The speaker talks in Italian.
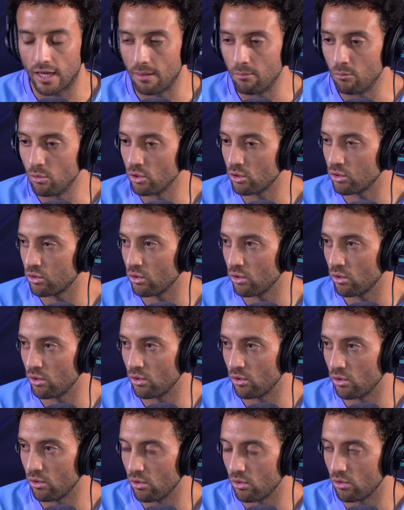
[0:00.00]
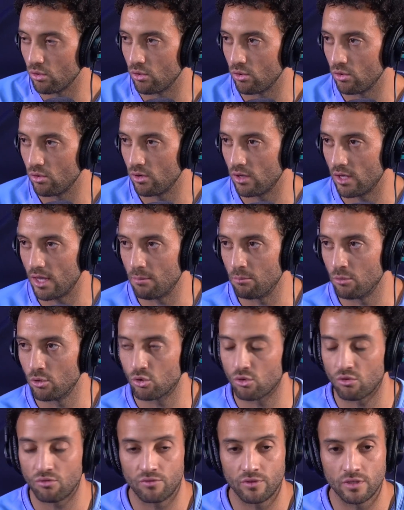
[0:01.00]
è molto, è
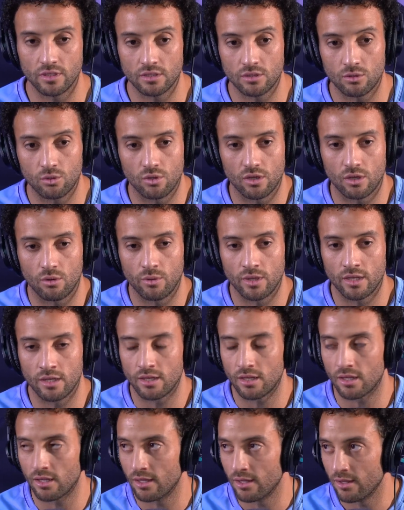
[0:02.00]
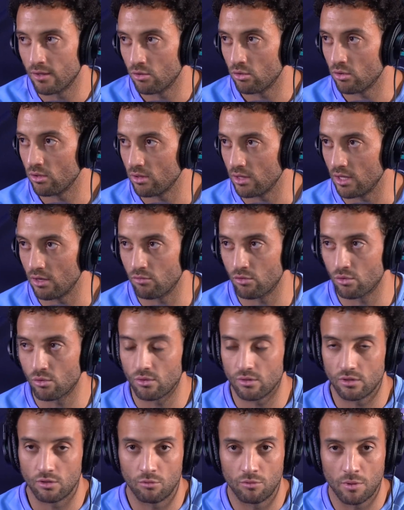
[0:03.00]
molto fisico e quindi devono,
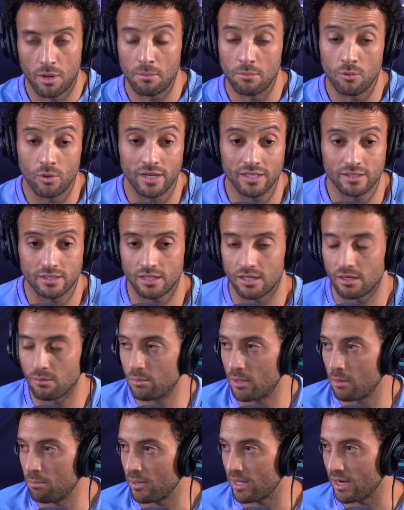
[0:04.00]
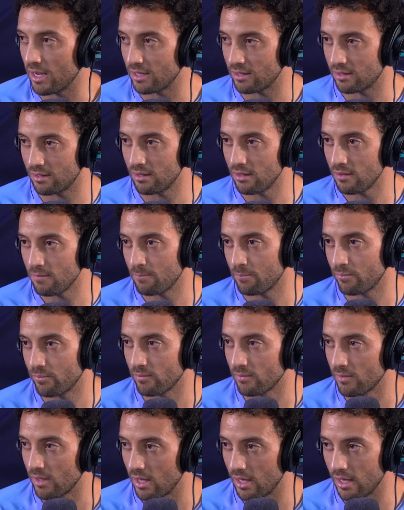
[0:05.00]
dobbiamo essere preparati
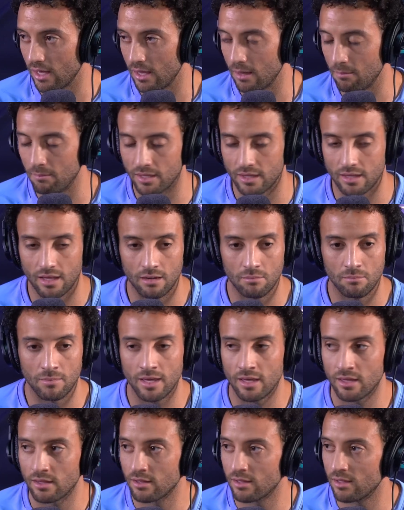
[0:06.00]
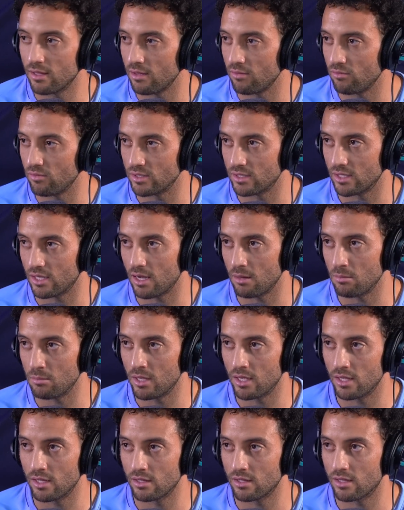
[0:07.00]
eh, mentalmente,
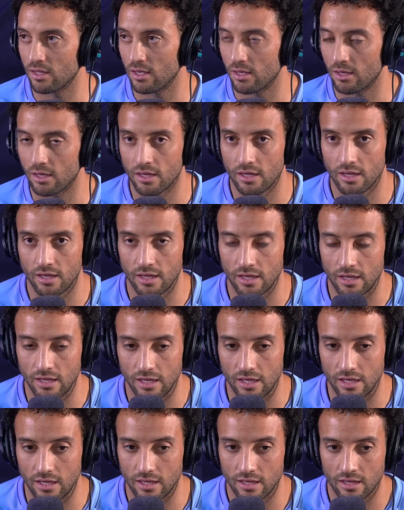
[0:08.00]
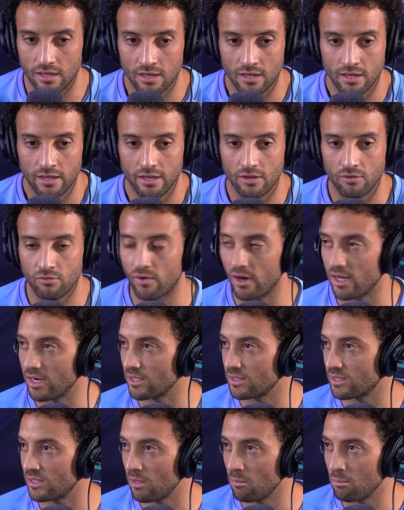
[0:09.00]
fisicamente e, e, e fare
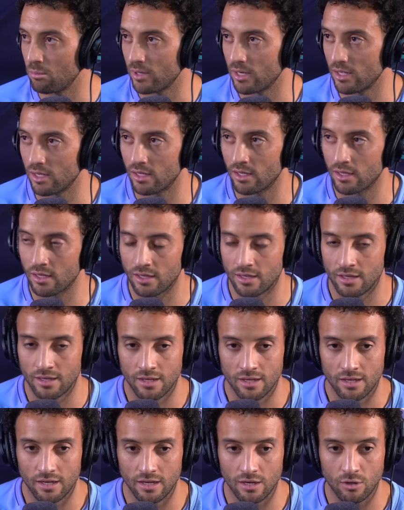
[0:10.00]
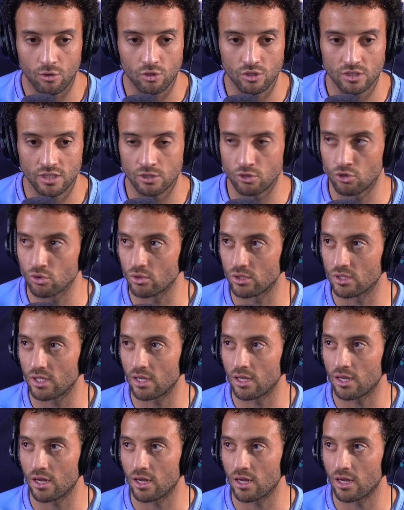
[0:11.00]
sempre le cose giuste in